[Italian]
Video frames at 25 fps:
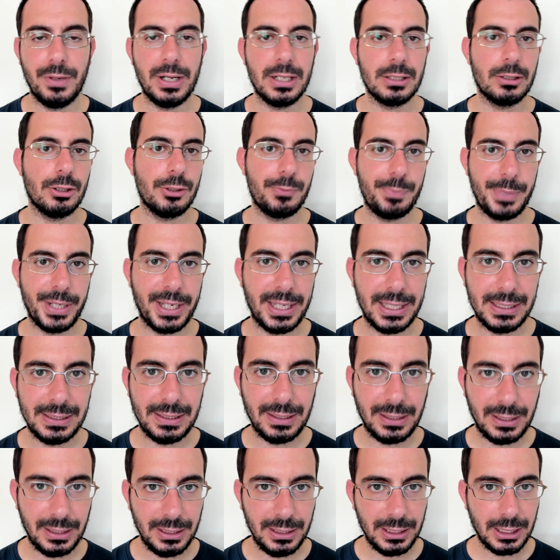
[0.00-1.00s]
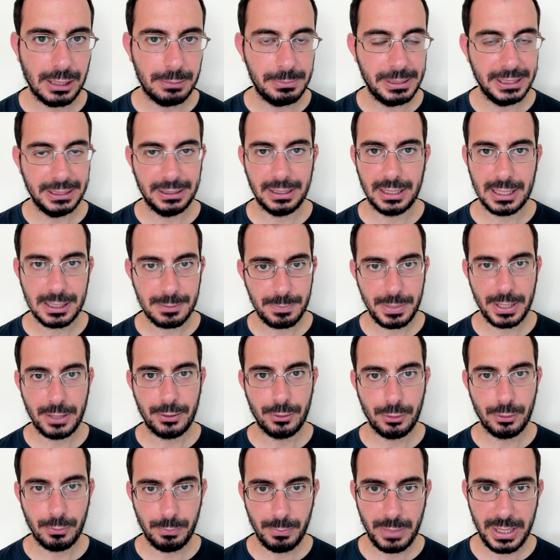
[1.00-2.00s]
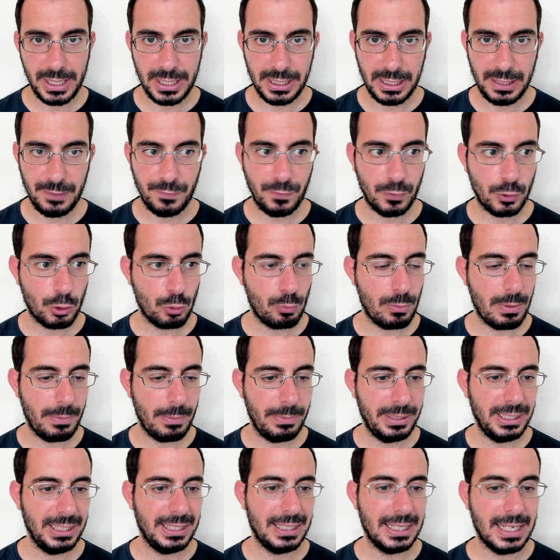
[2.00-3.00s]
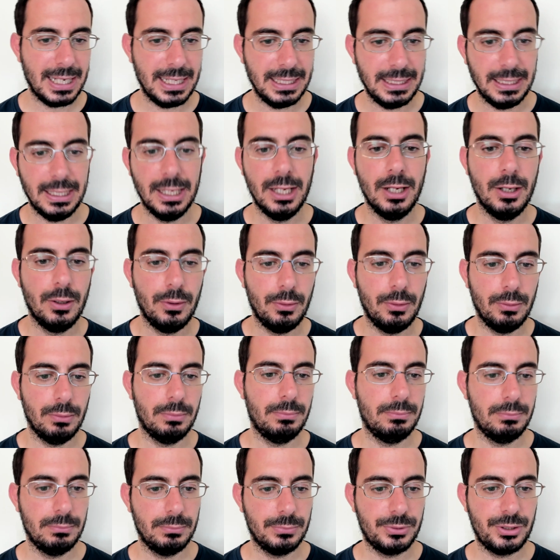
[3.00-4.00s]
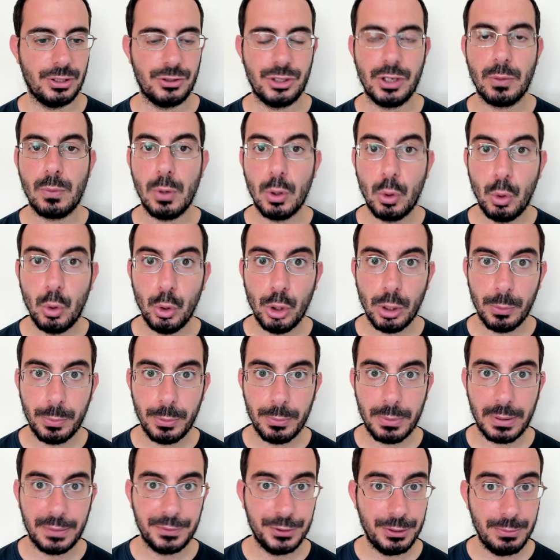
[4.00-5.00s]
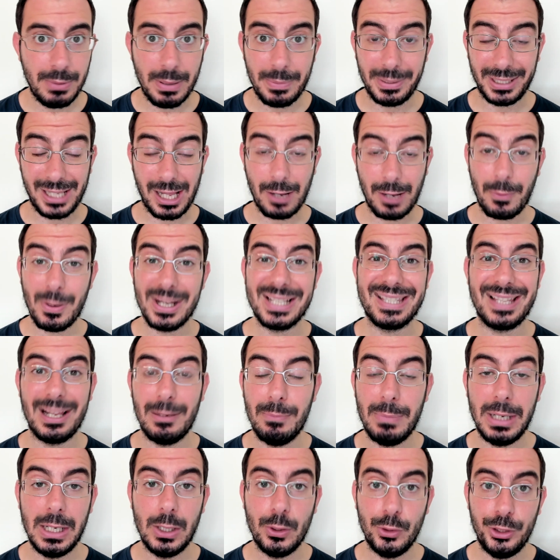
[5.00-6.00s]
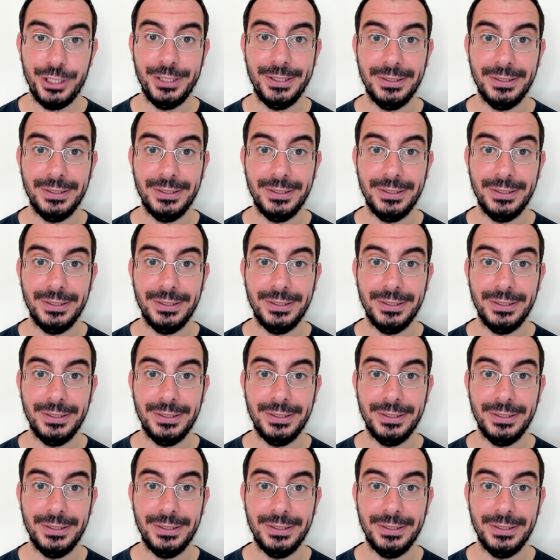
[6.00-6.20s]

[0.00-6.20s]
la so spiegare tecnicamente la spiegano bene nei forum americani um, se c'è qualcuno più bravo di me perché questo è il bello di